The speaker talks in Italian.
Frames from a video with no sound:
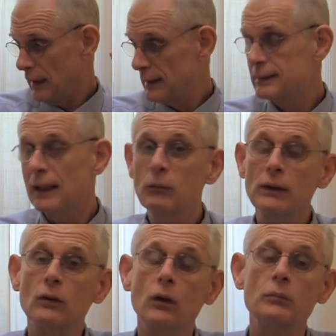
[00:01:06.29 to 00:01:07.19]
e in
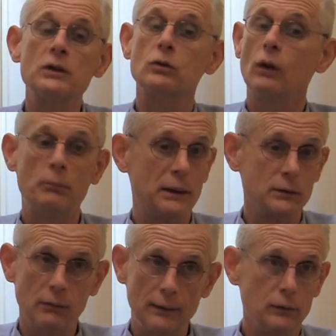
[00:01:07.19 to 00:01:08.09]
seguito mi sono
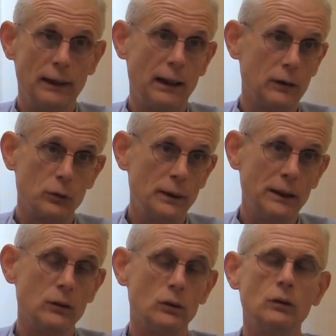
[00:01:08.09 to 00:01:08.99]
appassionato
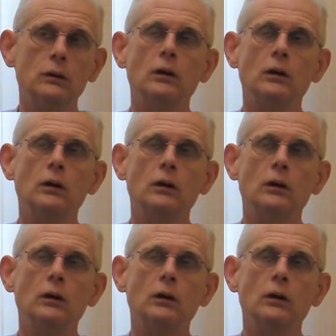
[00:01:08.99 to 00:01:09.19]
dall'argomento.